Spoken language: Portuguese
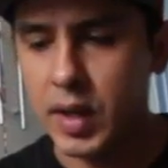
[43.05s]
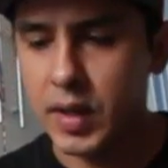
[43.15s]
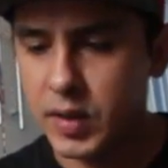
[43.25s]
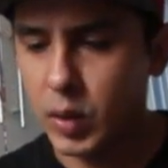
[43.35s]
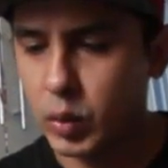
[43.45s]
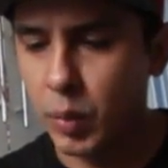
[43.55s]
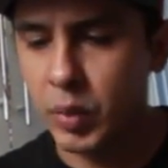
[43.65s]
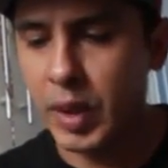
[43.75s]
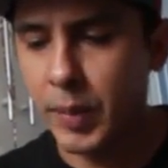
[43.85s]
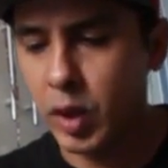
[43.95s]
E ele
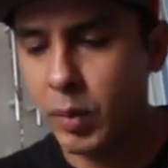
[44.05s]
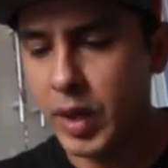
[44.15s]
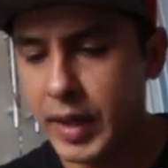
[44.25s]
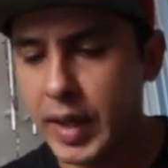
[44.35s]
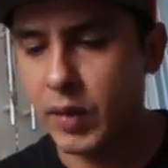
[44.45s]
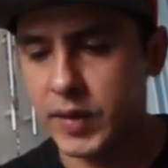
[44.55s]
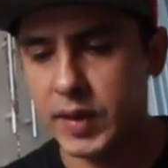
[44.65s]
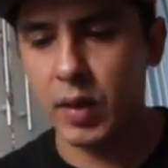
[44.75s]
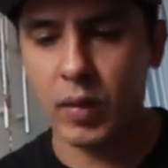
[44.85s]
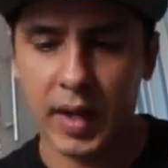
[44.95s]
executou muita manobra legal,
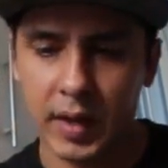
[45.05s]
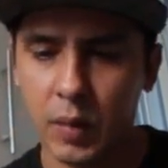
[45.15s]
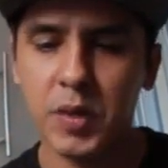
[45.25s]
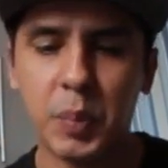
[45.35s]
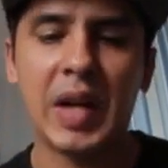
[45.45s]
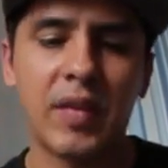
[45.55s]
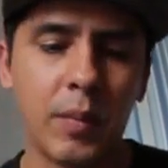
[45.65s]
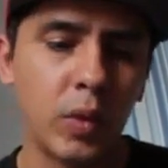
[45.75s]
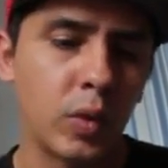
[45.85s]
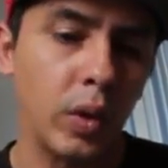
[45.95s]
assim, era um cara que eu me
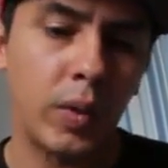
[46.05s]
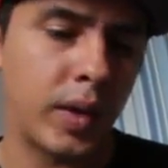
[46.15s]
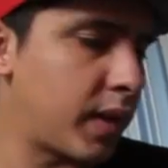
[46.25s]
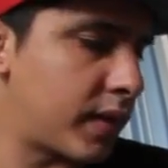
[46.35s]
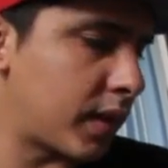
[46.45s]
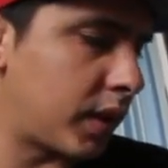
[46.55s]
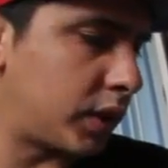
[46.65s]
inspirava muito quando eu ia andar de